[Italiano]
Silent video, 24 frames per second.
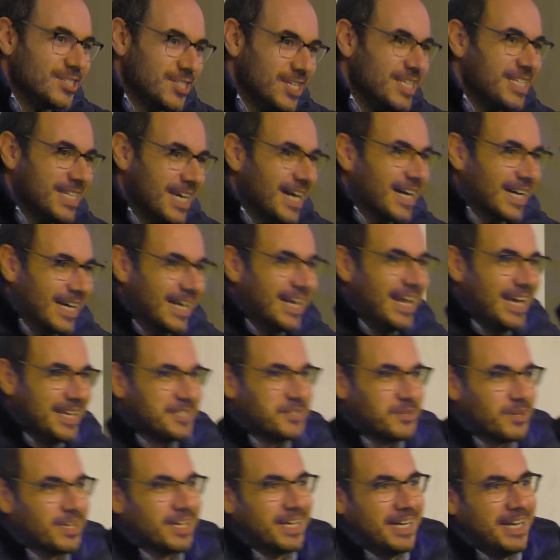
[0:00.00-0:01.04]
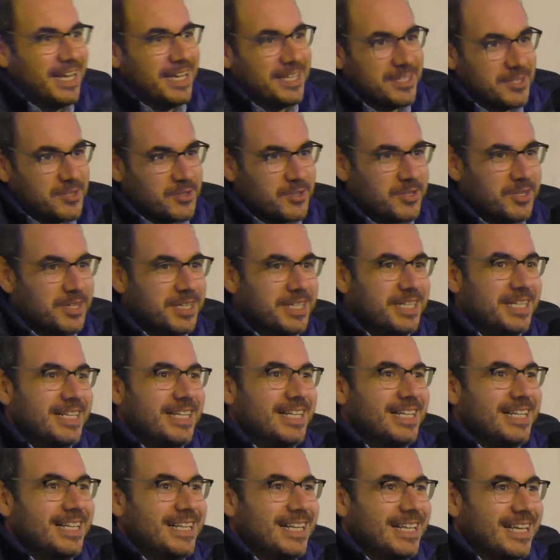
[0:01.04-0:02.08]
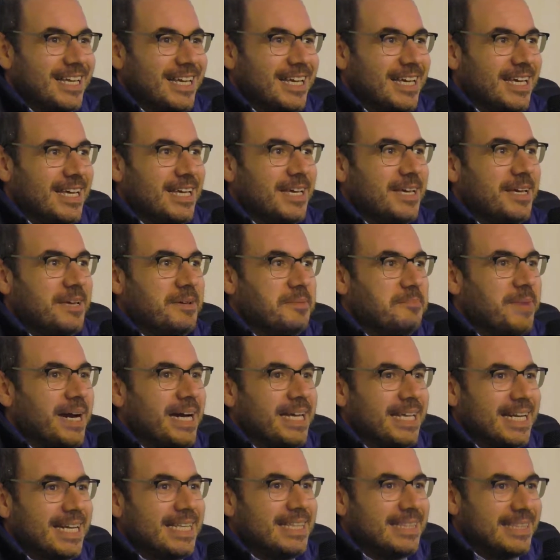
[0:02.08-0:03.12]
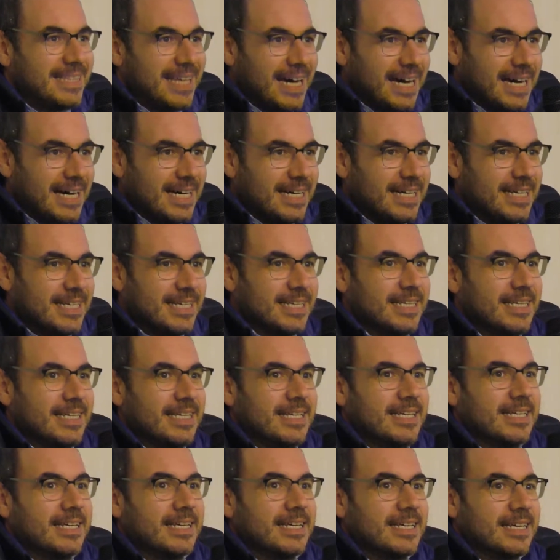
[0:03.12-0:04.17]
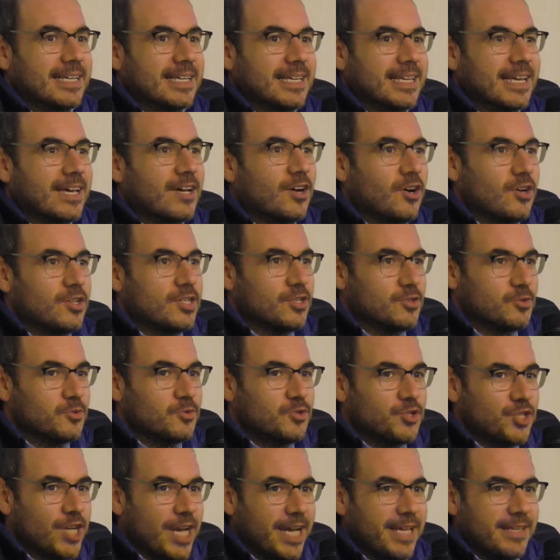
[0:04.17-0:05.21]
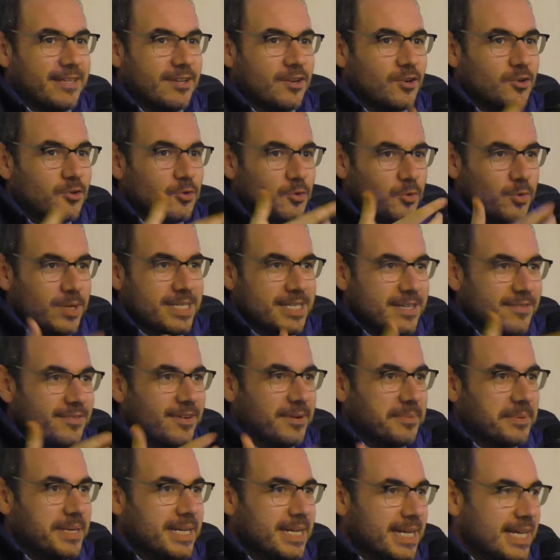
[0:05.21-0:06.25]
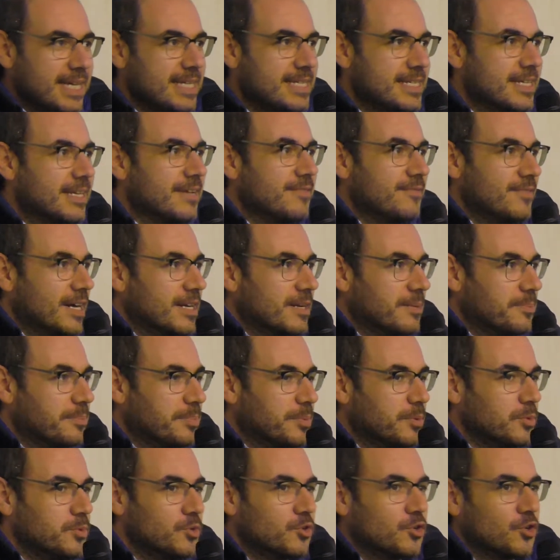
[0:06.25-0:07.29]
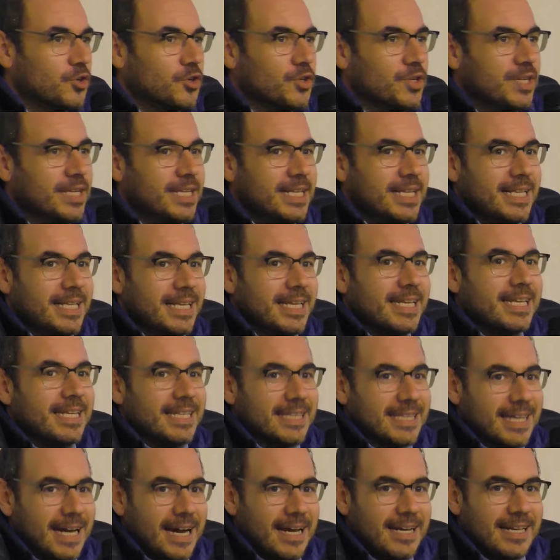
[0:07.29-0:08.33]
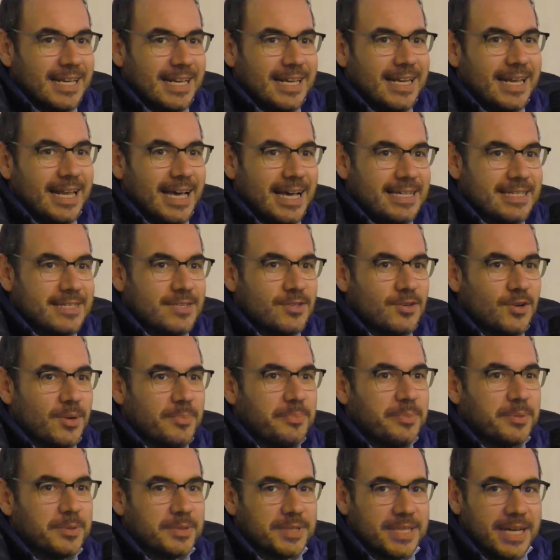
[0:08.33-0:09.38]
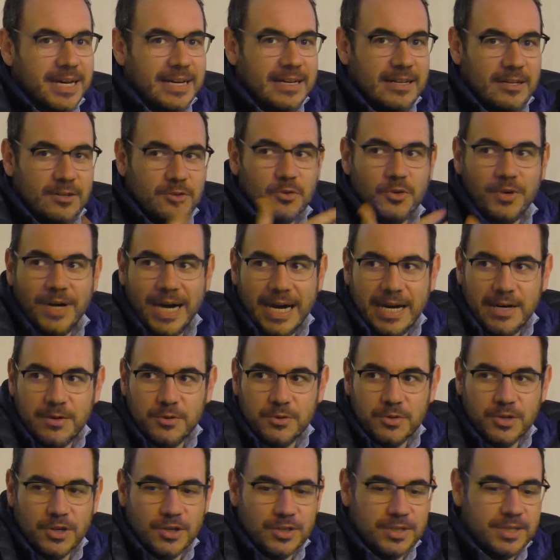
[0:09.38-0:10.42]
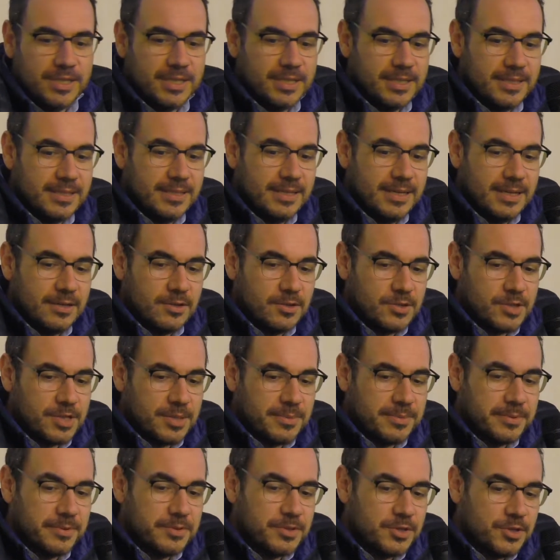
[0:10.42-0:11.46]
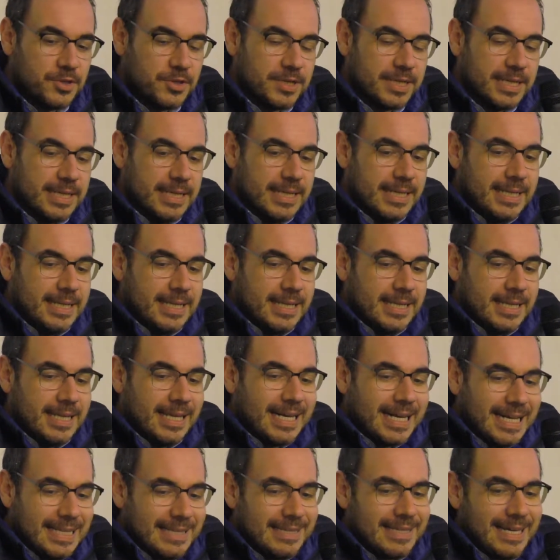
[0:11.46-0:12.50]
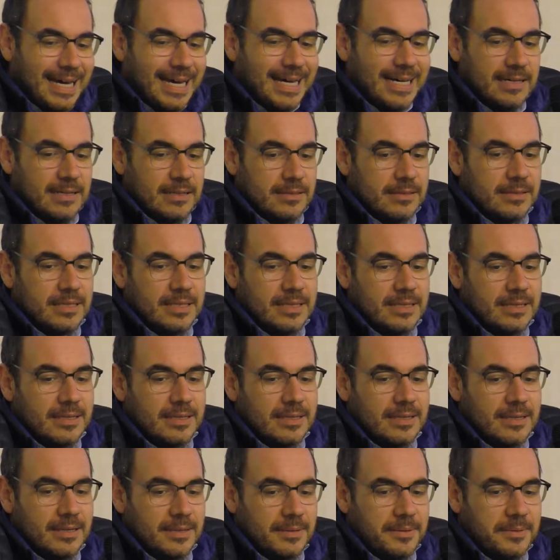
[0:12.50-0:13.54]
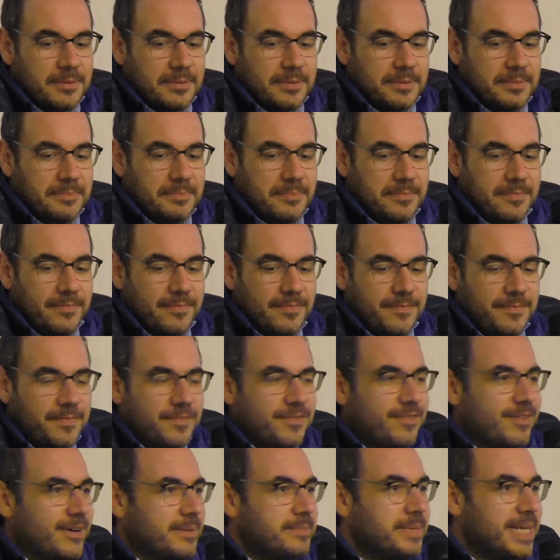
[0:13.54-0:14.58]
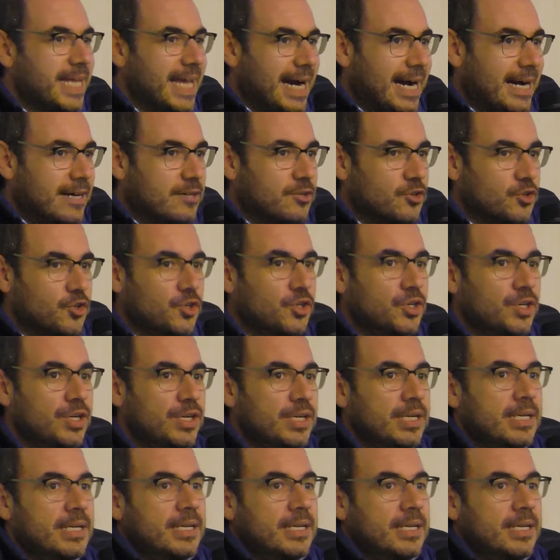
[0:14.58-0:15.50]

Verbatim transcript: Sì, sì, anche all'estero, anche all'estero. Eh, ma in realtà eh, che cosa succede no? con questi fabrinesi che vanno appunto in Italia e all'estero a portare il know-how no? Di, della nostra produzione? In realtà eh, Fabriano